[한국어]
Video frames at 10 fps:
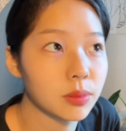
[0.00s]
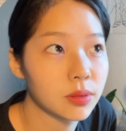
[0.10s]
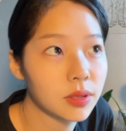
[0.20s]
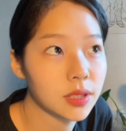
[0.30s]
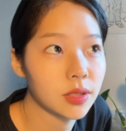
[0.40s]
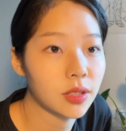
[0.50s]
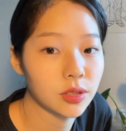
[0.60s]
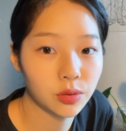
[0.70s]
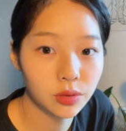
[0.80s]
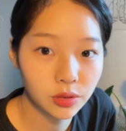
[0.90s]

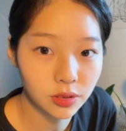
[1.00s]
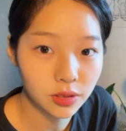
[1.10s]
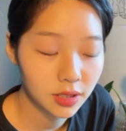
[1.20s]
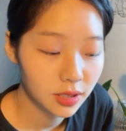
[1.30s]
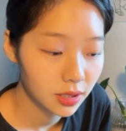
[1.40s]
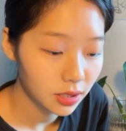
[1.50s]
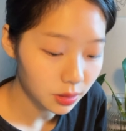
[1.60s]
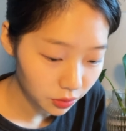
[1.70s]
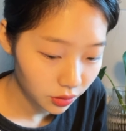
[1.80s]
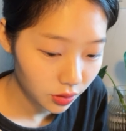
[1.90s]
모르겠어가지고
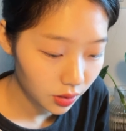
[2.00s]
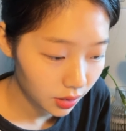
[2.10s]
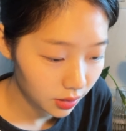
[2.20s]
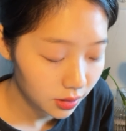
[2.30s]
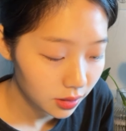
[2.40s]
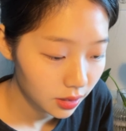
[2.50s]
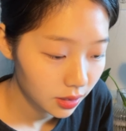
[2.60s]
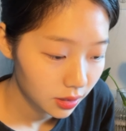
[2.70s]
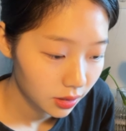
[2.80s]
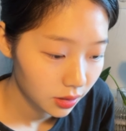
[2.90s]
이번 기회에
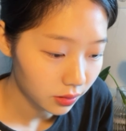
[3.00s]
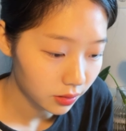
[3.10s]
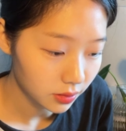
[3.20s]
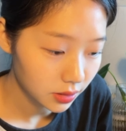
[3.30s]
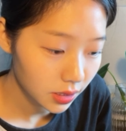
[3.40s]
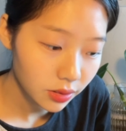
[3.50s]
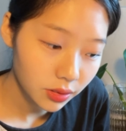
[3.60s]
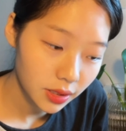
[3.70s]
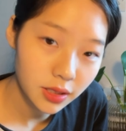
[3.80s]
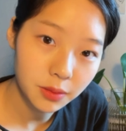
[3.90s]
어,
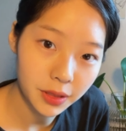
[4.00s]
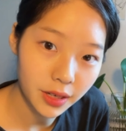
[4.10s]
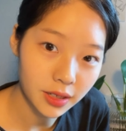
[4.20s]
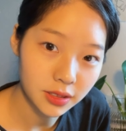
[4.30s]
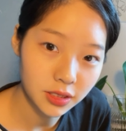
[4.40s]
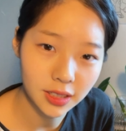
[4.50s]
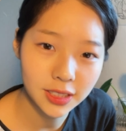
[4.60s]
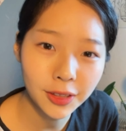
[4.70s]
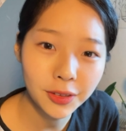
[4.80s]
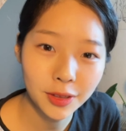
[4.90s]
채널 이름이랑, 제가
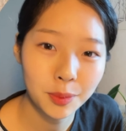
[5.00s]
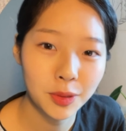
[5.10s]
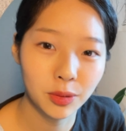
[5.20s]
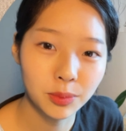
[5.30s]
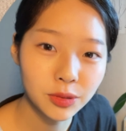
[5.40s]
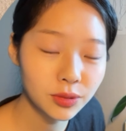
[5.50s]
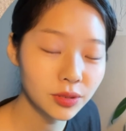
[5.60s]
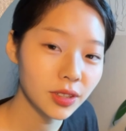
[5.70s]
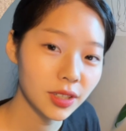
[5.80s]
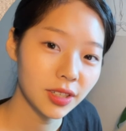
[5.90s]
채널 이름이 너무